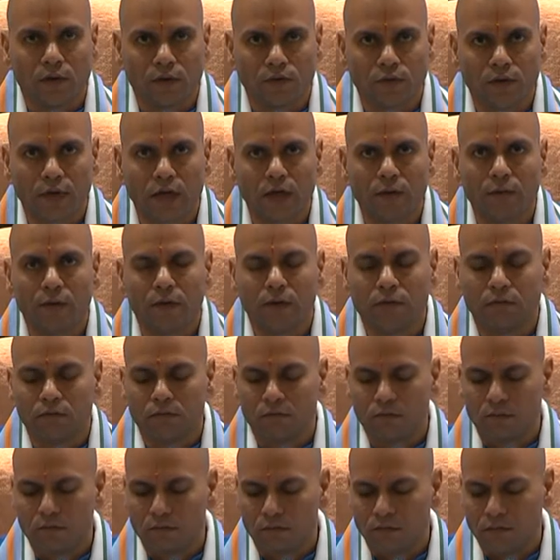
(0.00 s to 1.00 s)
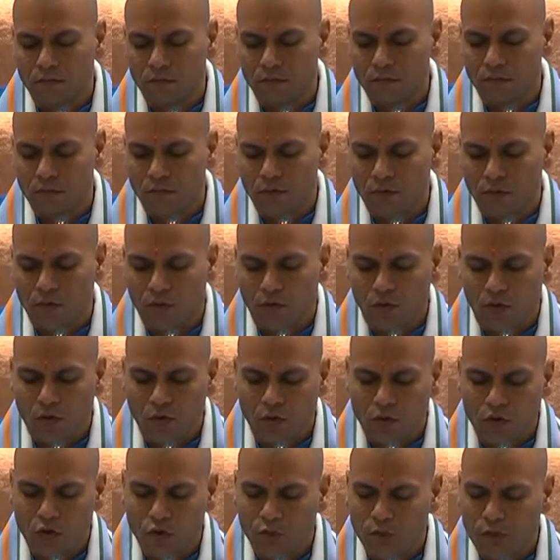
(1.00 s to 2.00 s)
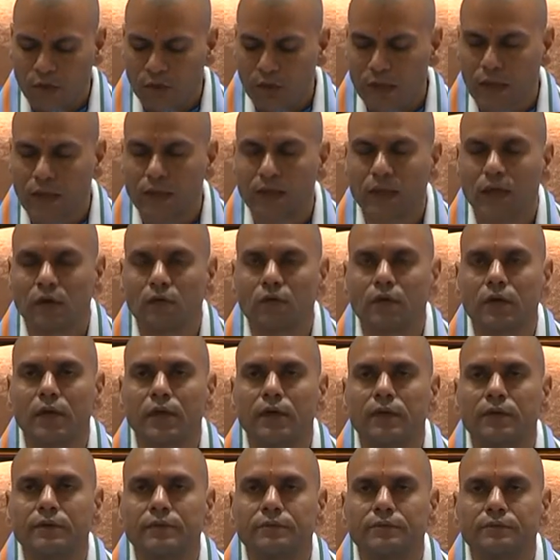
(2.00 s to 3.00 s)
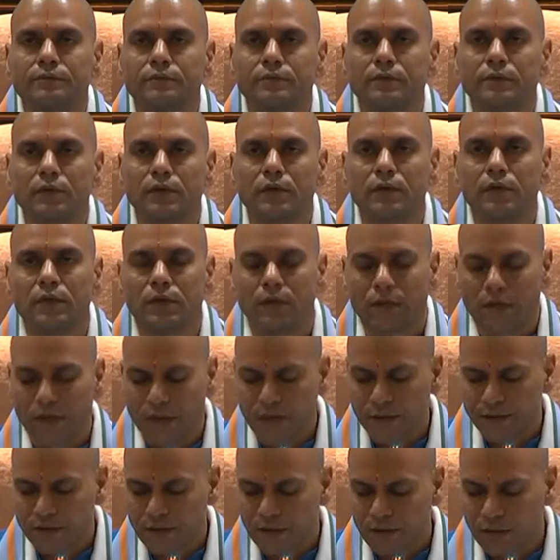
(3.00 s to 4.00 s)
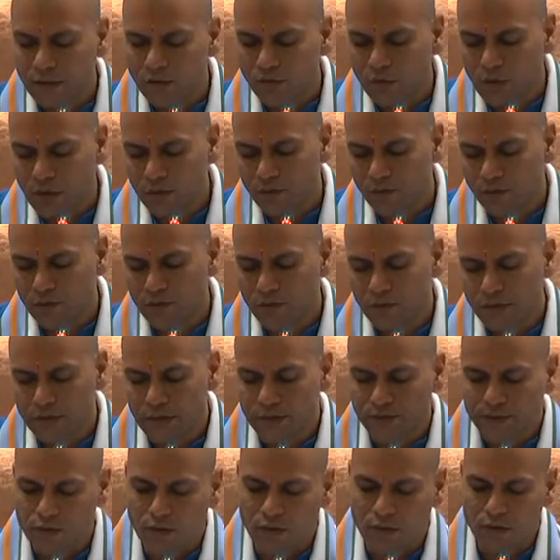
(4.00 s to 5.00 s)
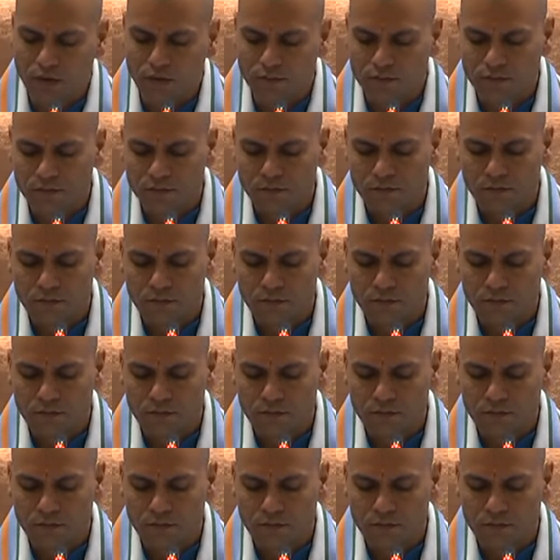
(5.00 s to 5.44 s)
ఇవాళ మనం అక్టోబర్ నెల తాలూకా టికెట్స్ అన్నీ కూడా విడుదల చేస్తూ ఉన్నాం